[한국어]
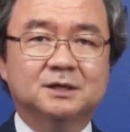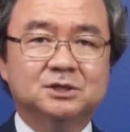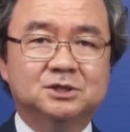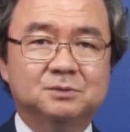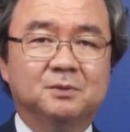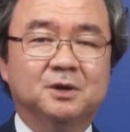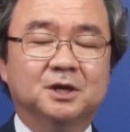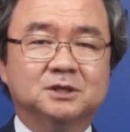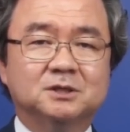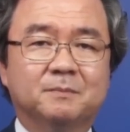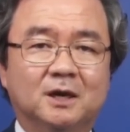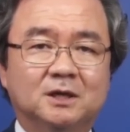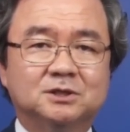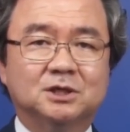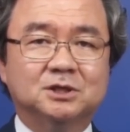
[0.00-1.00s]
신명기서
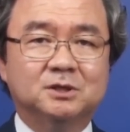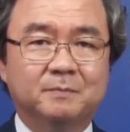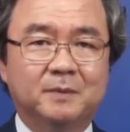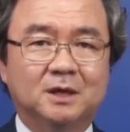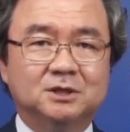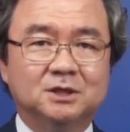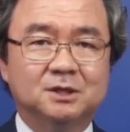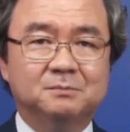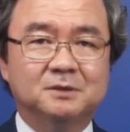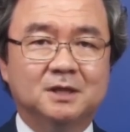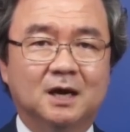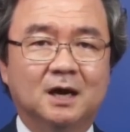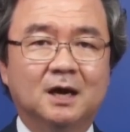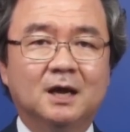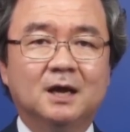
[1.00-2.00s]
8장
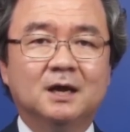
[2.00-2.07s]
18절입니다.